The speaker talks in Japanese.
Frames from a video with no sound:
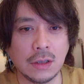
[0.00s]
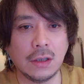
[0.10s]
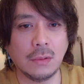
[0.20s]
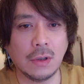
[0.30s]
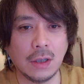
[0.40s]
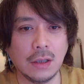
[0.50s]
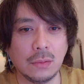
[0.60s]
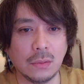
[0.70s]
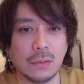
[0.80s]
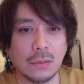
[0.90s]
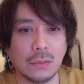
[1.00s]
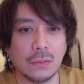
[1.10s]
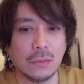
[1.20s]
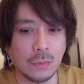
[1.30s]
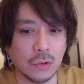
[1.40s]
いのかなと
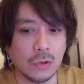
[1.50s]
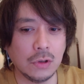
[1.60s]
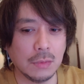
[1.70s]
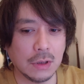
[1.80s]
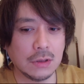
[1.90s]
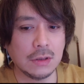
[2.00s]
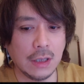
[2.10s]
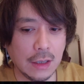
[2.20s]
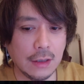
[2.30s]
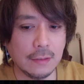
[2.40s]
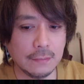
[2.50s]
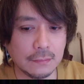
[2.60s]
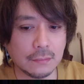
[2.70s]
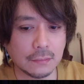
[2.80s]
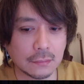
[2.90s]
思いますね。
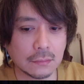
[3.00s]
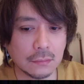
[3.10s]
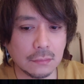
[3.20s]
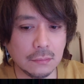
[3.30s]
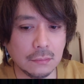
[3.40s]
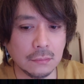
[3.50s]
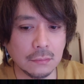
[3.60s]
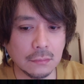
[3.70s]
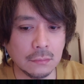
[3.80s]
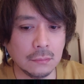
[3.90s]
うん、